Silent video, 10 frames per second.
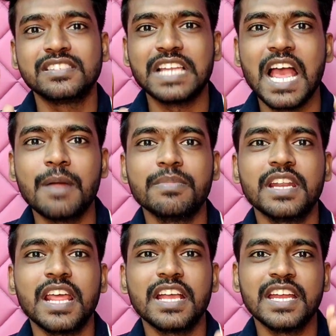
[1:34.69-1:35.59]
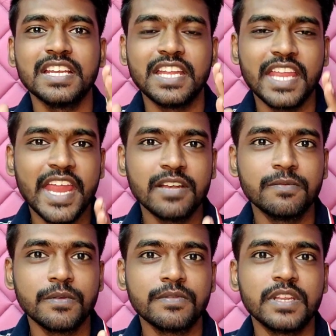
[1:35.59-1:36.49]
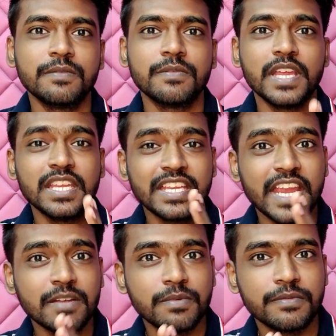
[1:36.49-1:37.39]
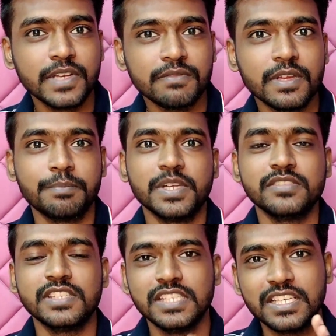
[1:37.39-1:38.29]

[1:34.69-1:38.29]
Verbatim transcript: ஸ்னாப் ட்ராகன் எயிட் ஃபிஃப்டி ஃபைவ் எயிட் ஃபிஃப்டி ஃபைவ் ப்ளஸ்